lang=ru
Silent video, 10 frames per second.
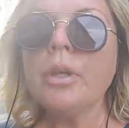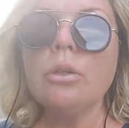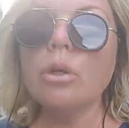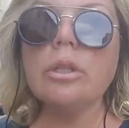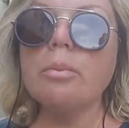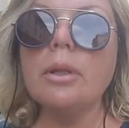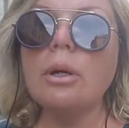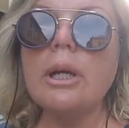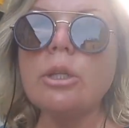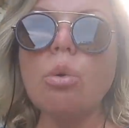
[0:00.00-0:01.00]
но это
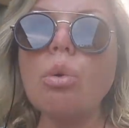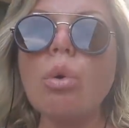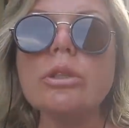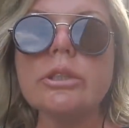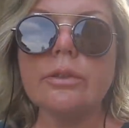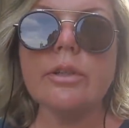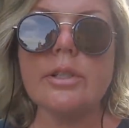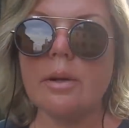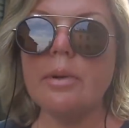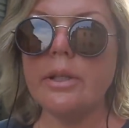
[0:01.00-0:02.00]
было это уродство
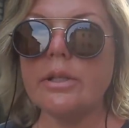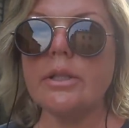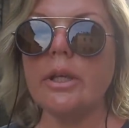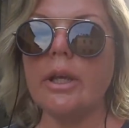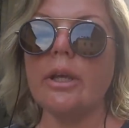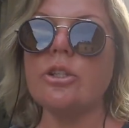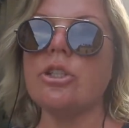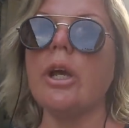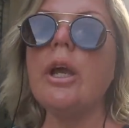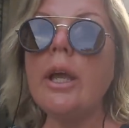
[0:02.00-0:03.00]
самое
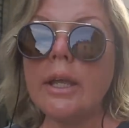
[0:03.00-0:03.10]
настоящее.